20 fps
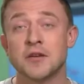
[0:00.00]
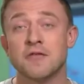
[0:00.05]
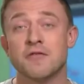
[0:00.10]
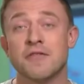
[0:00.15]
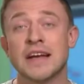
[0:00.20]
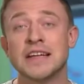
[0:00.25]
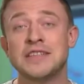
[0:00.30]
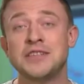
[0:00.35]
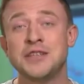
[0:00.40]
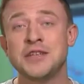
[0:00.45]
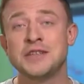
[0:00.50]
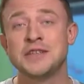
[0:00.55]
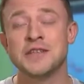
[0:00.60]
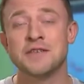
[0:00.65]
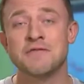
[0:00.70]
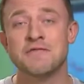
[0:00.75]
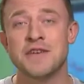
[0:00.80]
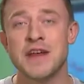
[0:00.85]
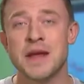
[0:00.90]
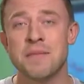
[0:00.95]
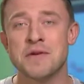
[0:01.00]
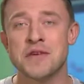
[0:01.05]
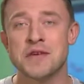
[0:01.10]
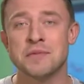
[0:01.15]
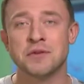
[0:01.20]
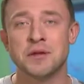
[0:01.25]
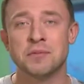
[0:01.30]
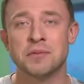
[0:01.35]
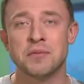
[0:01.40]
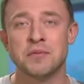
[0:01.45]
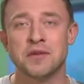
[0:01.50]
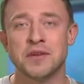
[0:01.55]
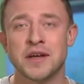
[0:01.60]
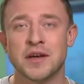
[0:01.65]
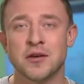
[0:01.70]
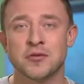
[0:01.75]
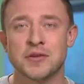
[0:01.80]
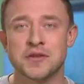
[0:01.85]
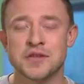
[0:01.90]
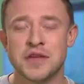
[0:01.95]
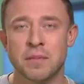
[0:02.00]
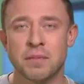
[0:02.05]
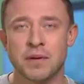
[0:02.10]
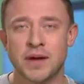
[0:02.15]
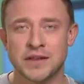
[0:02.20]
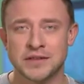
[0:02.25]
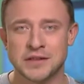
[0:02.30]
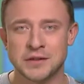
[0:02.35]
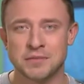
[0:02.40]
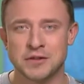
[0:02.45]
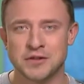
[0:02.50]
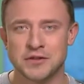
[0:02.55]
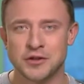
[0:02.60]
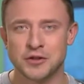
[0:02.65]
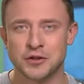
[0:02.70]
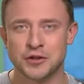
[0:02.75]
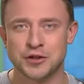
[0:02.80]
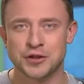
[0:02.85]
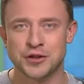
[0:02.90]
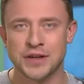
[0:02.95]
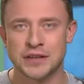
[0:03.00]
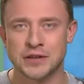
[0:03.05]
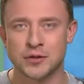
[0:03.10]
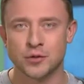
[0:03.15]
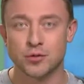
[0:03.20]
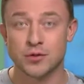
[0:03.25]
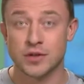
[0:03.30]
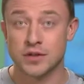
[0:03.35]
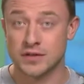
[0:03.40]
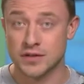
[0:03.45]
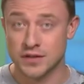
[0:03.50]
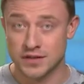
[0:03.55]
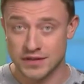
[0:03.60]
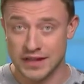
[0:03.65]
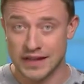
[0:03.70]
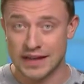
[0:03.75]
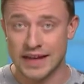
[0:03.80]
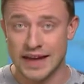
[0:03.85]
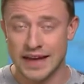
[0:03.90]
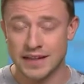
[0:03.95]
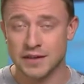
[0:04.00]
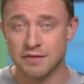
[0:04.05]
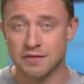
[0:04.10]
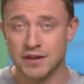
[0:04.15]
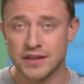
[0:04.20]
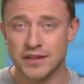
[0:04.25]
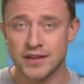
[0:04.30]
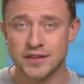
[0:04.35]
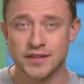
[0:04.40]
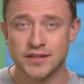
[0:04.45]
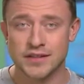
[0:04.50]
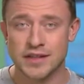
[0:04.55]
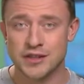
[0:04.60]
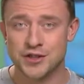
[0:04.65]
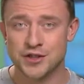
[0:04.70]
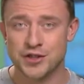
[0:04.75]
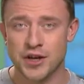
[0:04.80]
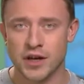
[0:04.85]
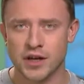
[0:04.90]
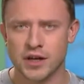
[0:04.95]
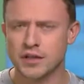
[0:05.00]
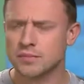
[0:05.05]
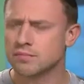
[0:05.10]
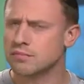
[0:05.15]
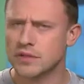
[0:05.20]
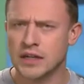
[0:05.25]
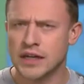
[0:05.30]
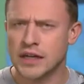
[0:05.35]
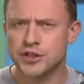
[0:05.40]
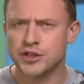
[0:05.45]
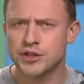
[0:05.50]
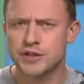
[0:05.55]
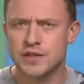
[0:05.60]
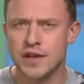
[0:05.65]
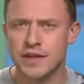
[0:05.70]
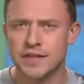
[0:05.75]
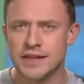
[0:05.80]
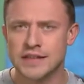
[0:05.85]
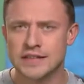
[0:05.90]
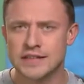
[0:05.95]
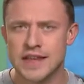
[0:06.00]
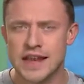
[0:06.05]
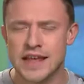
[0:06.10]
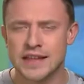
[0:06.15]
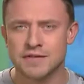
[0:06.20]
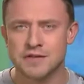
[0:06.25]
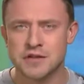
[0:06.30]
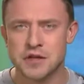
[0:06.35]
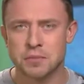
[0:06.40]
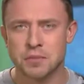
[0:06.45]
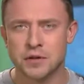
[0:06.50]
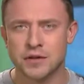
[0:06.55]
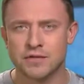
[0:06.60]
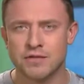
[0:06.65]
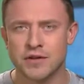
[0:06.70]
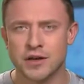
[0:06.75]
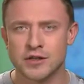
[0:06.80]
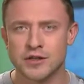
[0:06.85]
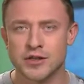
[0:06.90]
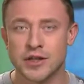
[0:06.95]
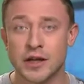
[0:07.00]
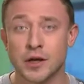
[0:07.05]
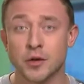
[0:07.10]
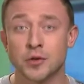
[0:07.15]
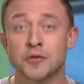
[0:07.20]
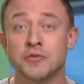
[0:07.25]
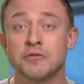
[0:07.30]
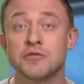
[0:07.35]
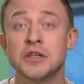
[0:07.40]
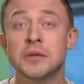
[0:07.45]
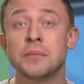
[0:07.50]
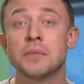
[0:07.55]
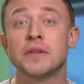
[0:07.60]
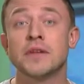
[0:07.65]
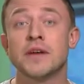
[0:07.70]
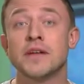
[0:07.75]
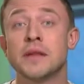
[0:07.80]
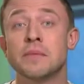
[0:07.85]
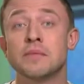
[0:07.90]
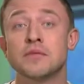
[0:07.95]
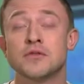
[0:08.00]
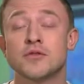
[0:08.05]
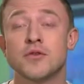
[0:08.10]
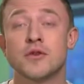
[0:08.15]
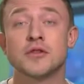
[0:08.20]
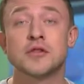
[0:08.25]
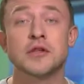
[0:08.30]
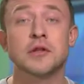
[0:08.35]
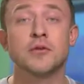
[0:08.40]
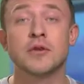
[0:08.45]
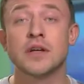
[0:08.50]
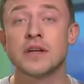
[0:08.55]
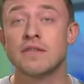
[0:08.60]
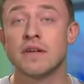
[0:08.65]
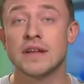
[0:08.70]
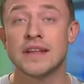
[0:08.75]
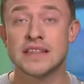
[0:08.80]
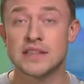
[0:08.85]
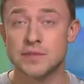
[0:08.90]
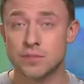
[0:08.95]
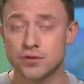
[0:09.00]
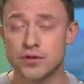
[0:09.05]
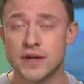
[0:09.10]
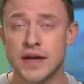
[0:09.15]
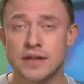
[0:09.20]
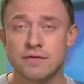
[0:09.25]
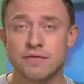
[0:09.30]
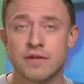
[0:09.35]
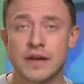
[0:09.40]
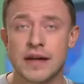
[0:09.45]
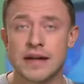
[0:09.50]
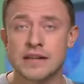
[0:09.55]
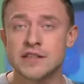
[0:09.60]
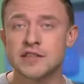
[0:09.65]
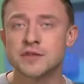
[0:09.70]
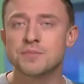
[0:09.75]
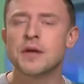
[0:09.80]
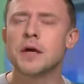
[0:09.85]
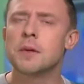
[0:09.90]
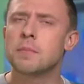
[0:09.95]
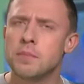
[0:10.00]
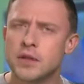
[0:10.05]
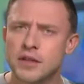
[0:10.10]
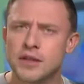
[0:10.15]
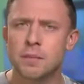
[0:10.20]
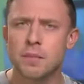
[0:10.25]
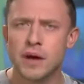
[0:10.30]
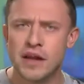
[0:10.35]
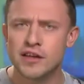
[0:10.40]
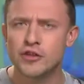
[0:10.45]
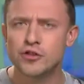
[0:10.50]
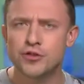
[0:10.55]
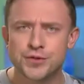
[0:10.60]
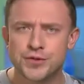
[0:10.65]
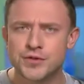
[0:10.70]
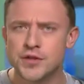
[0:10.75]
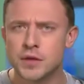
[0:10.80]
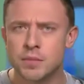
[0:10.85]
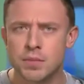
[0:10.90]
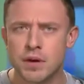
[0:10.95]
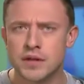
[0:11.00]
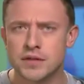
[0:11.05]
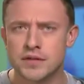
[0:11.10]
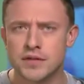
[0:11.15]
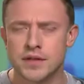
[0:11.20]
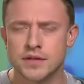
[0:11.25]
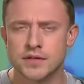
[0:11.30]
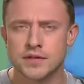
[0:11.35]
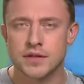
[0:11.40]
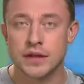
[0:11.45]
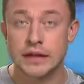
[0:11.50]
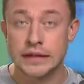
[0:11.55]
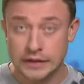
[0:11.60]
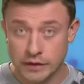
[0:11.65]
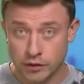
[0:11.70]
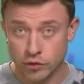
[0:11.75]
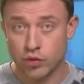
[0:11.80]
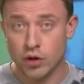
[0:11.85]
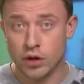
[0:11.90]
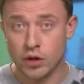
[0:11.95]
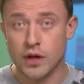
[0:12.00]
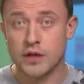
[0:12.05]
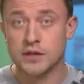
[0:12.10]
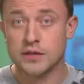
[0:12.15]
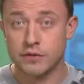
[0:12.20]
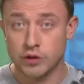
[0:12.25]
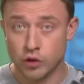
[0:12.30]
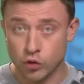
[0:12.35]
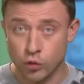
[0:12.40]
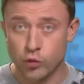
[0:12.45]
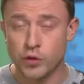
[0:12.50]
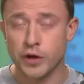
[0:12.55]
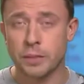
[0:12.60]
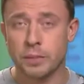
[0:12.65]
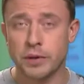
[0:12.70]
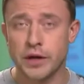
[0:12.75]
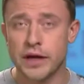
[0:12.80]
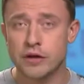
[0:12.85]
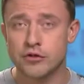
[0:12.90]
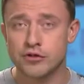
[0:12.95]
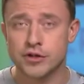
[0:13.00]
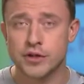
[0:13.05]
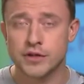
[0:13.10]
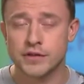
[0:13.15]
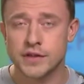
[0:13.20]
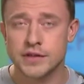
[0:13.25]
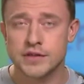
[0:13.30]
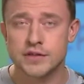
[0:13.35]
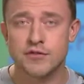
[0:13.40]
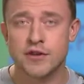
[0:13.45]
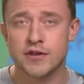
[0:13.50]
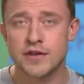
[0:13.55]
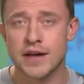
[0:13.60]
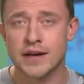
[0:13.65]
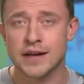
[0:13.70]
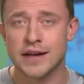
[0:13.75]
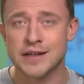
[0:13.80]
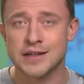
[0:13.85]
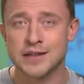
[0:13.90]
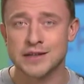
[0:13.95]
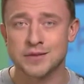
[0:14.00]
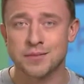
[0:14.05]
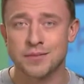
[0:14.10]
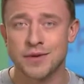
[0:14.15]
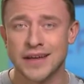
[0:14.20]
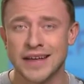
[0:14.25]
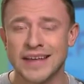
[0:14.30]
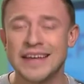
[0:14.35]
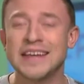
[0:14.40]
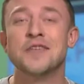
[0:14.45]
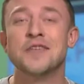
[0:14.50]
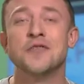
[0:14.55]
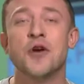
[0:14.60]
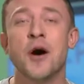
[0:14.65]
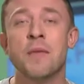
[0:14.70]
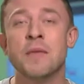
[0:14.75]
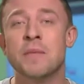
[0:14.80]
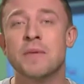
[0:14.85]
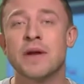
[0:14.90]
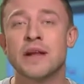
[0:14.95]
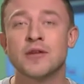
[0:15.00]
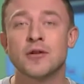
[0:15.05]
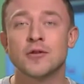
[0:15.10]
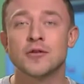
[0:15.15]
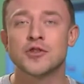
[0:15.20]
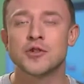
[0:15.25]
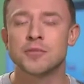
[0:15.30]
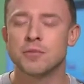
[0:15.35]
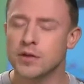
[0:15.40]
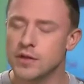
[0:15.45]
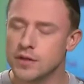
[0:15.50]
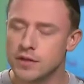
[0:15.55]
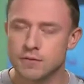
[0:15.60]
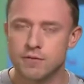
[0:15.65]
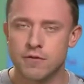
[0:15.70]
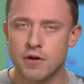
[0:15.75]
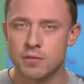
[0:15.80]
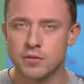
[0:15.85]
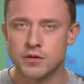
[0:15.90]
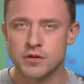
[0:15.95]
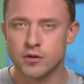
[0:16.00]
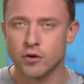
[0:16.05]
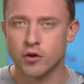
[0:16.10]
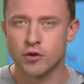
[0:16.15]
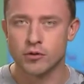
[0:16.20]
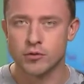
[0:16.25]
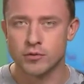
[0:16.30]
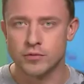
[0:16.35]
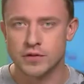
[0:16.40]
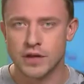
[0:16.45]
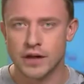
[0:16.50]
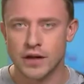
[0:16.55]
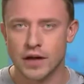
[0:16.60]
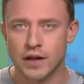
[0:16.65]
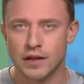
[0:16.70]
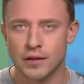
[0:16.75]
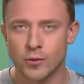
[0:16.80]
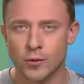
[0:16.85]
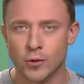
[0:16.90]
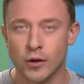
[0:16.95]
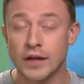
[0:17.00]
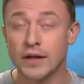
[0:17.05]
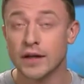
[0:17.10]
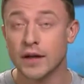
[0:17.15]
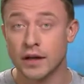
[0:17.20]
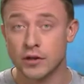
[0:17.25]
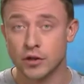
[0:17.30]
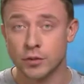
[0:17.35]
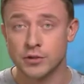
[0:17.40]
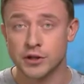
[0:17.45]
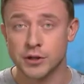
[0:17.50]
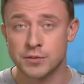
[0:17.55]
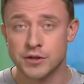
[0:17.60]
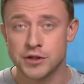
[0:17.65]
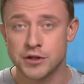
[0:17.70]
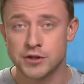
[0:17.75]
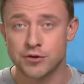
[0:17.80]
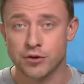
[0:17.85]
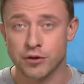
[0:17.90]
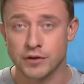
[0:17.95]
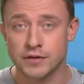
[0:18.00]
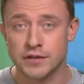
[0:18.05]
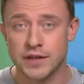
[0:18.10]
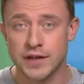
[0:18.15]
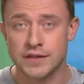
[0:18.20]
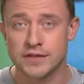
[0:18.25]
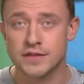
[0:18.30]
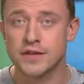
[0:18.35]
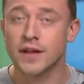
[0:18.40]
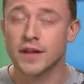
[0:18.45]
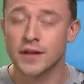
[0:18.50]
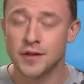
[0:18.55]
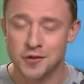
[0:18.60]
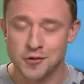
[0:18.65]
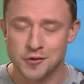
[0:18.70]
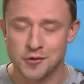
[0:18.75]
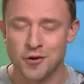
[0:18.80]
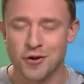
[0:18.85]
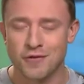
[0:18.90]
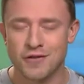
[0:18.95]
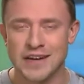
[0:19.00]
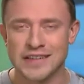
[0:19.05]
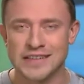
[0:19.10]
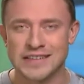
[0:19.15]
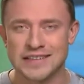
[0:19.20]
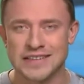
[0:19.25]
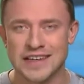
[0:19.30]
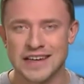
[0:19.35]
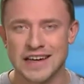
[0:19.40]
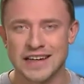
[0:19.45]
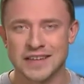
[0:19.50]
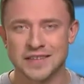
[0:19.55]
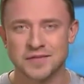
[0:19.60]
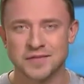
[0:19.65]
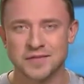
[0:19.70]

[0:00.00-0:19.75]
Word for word: Врачи тем временем напоминают о необходимости начинать утро со стакана воды натощак. Многочисленные исследования подтверждают, выпитая на пустой желудок вода запускает в организме метаболические процессы и оказывает укрепляющее действие на организм. Ну а мы продолжим информационную закалку. О том, чем еще интересно, новая неделя.